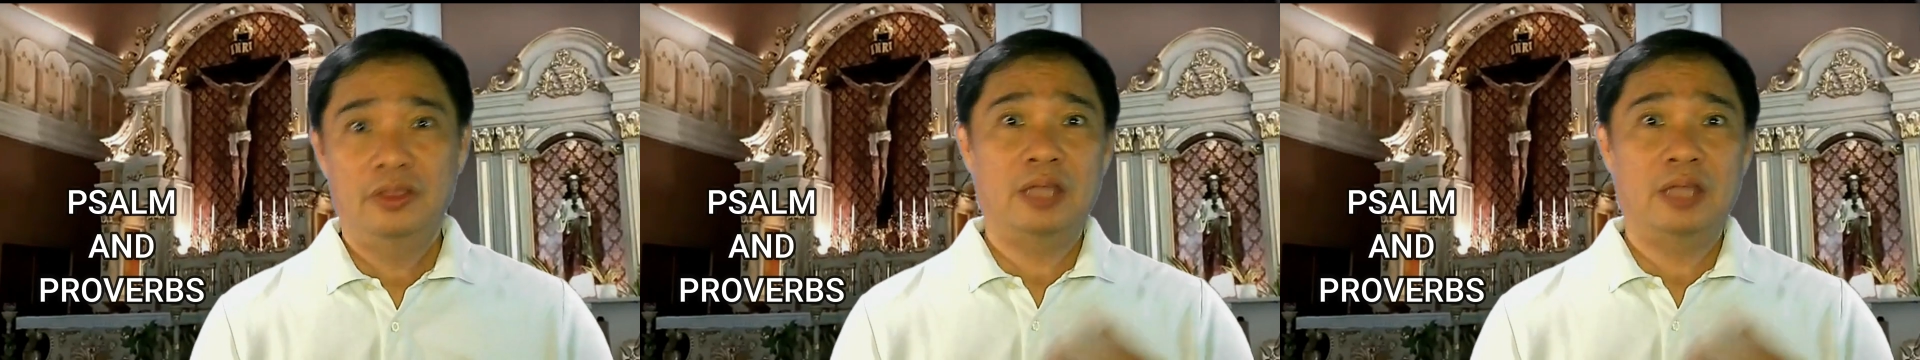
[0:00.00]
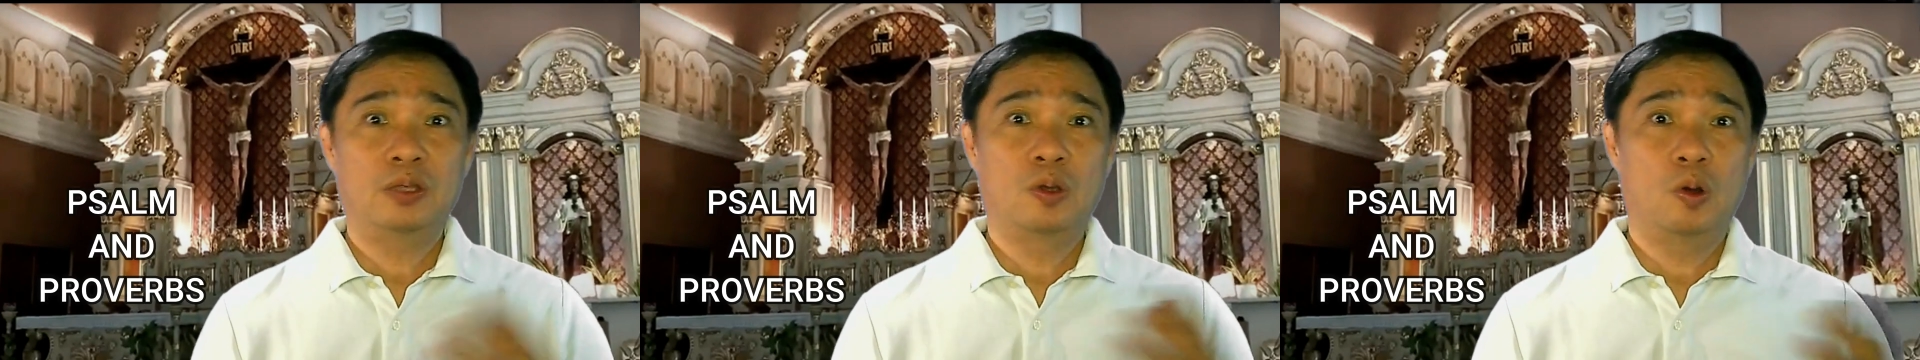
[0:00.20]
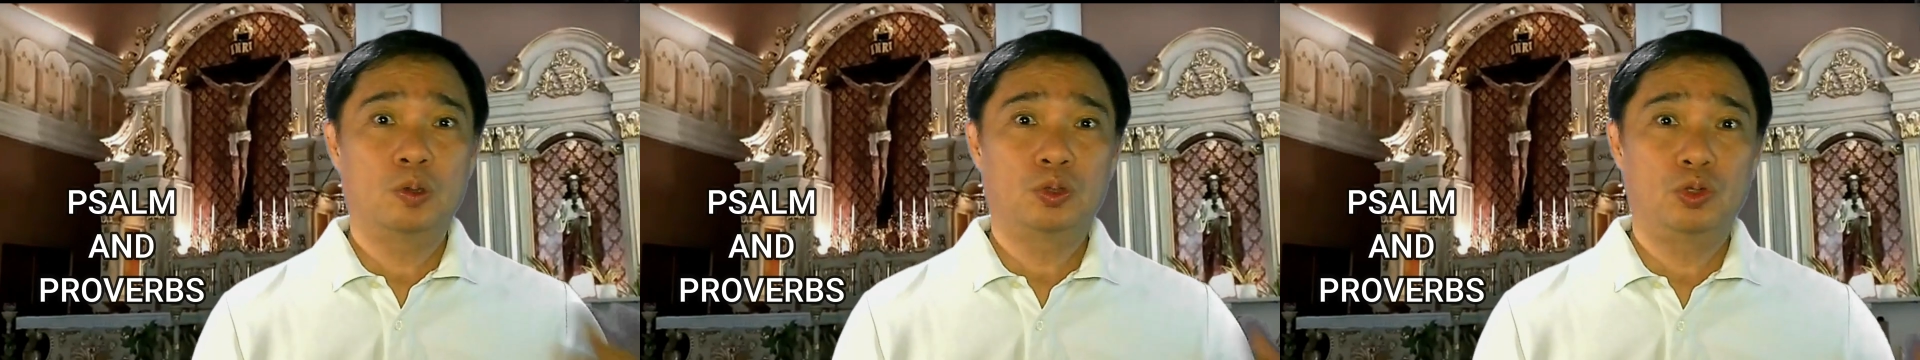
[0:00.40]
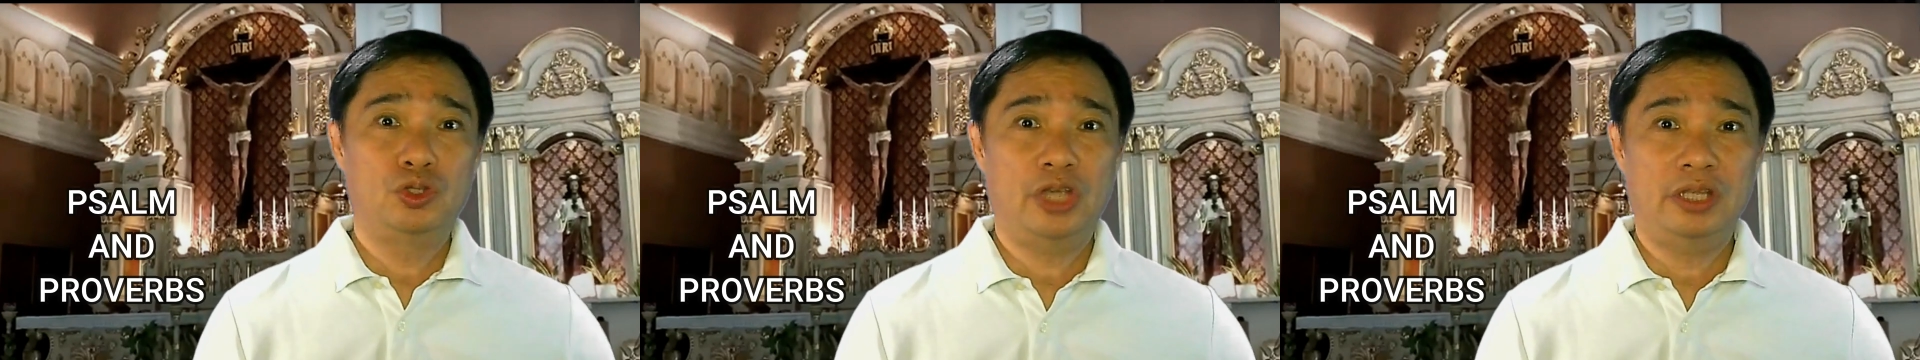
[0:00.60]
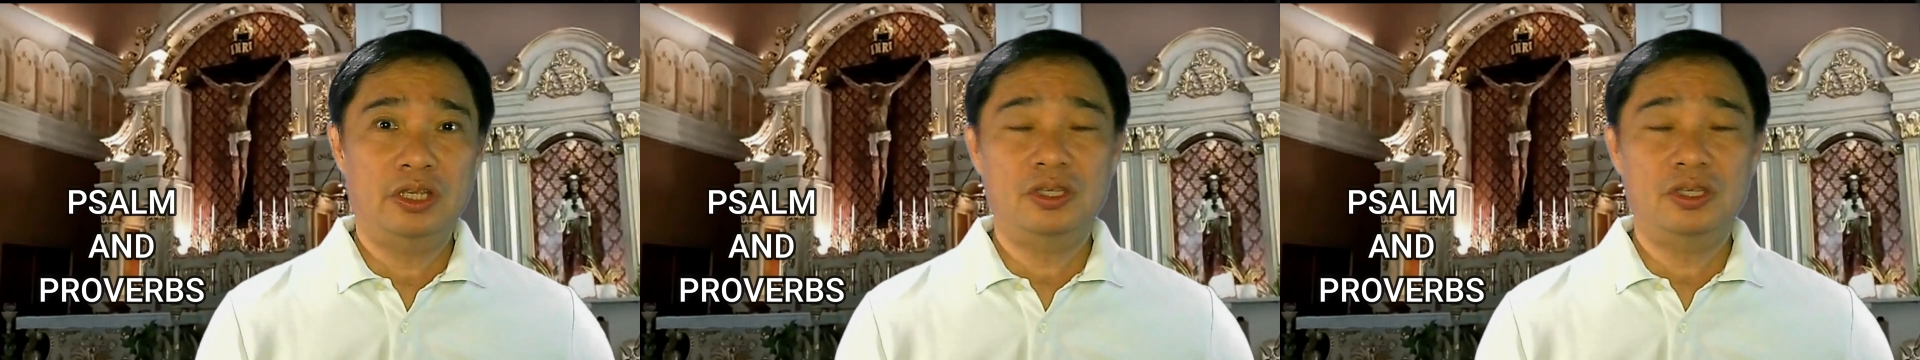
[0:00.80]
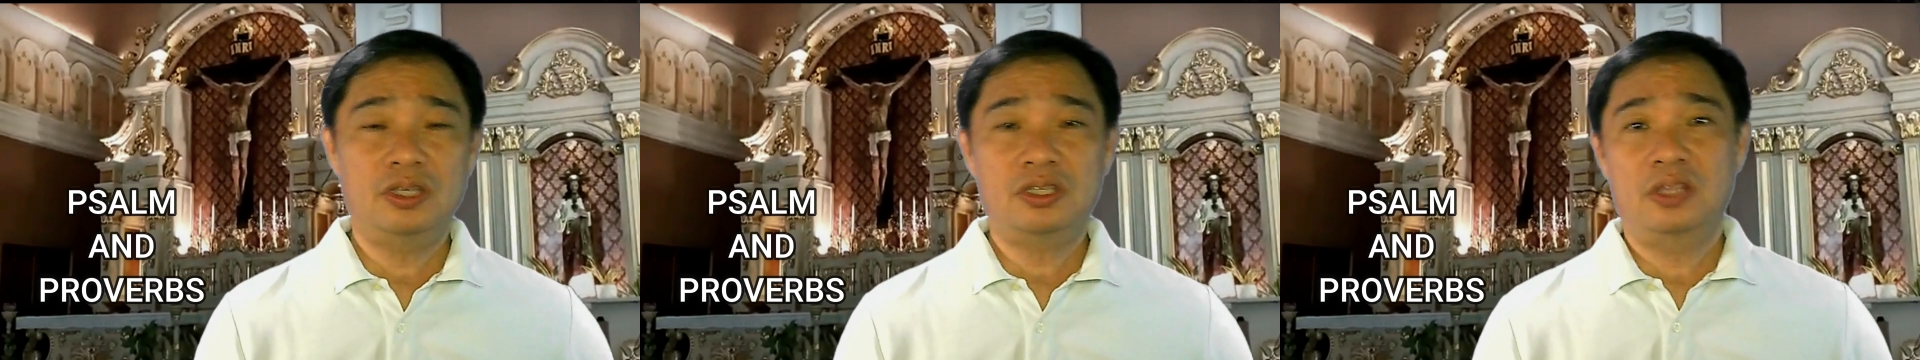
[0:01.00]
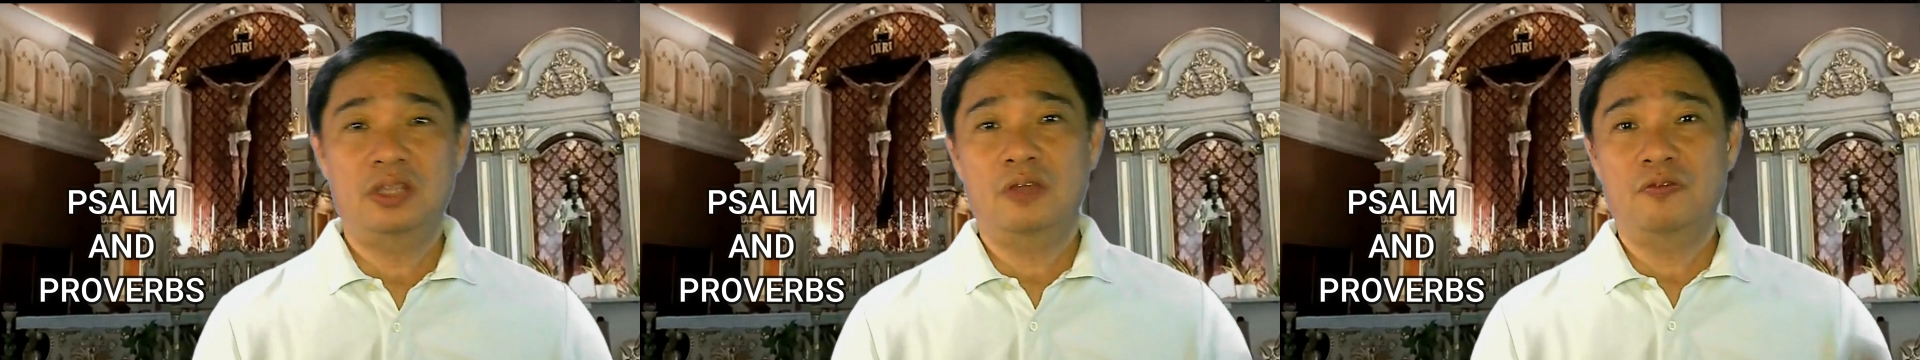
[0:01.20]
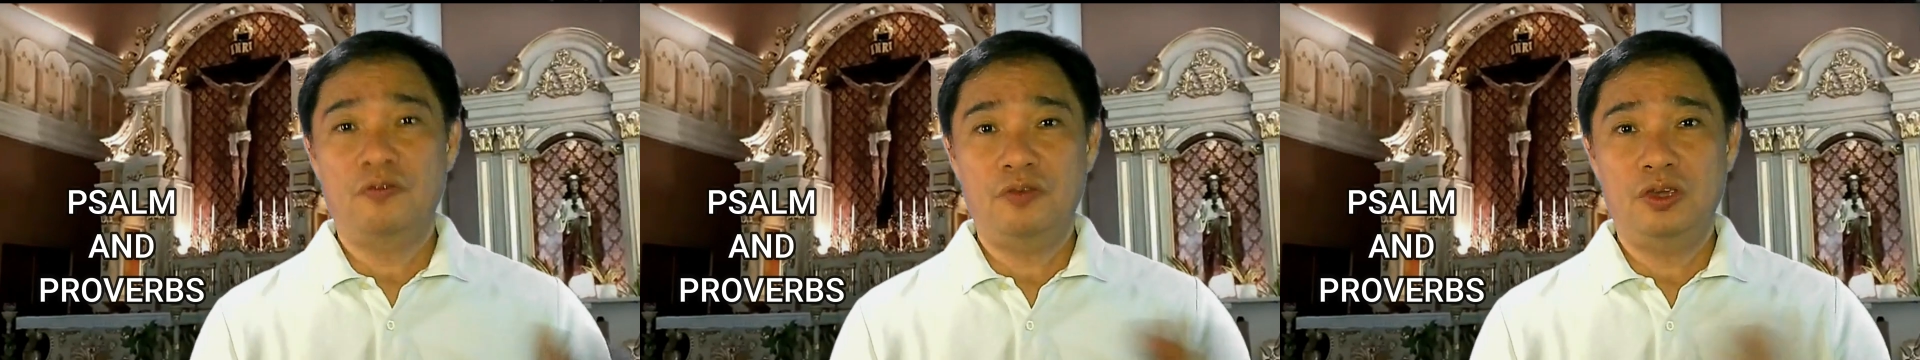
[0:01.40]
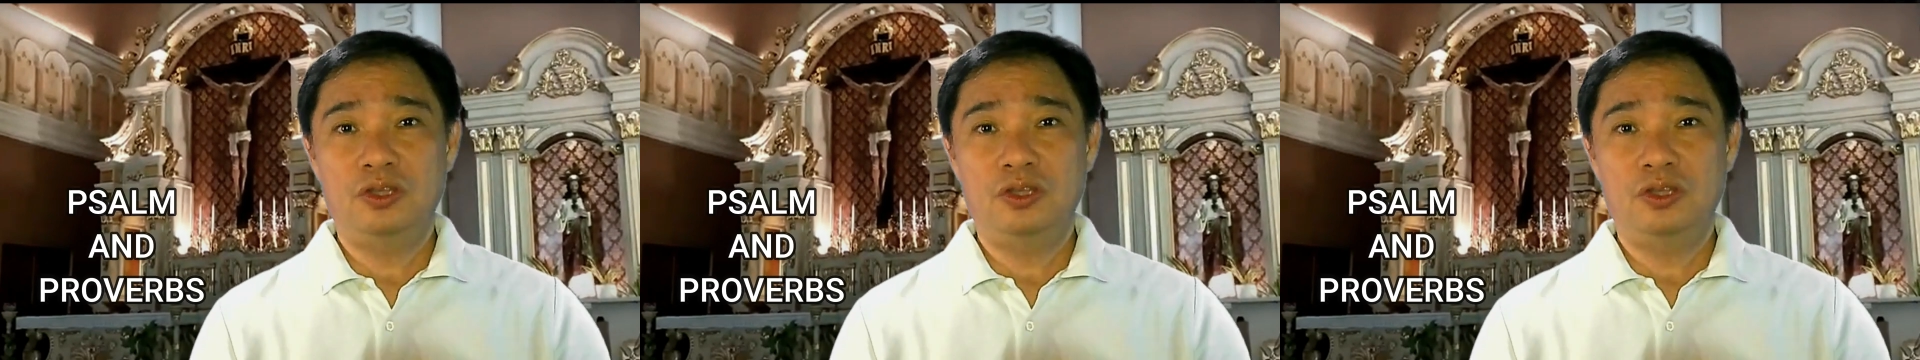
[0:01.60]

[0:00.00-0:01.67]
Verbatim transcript: then go to Genesis and then